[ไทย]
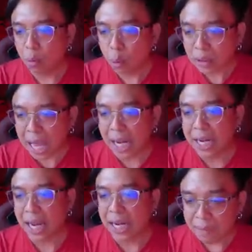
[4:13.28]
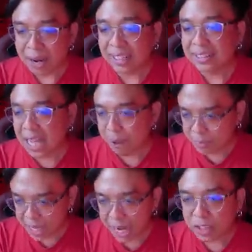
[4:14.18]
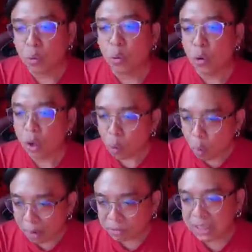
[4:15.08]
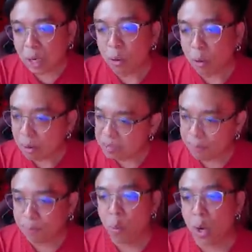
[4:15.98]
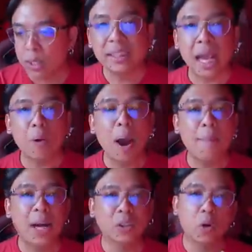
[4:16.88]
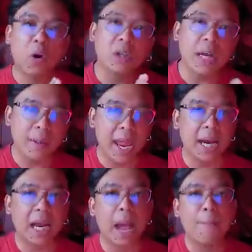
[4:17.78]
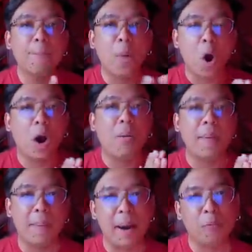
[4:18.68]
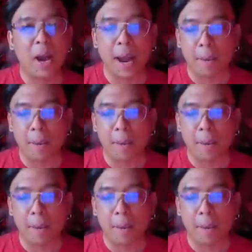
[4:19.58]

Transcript: อุตะเนี่ยกำลังสาบแช่งอยู่ด้วยความเศร้าและความเจ็บปวด ใจความบางส่วนของเนื้อเพลงนะครับบอกเอาไว้ประมาณว่า